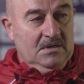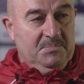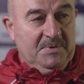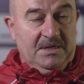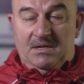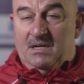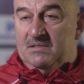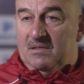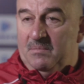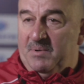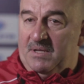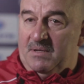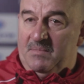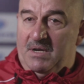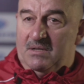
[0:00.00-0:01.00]
прекрасно
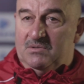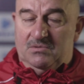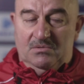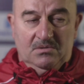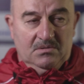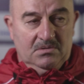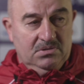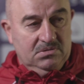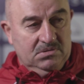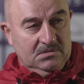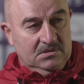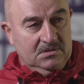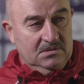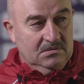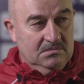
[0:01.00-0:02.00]
понимает, что
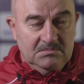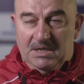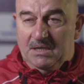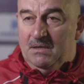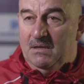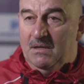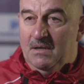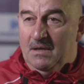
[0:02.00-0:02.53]
мы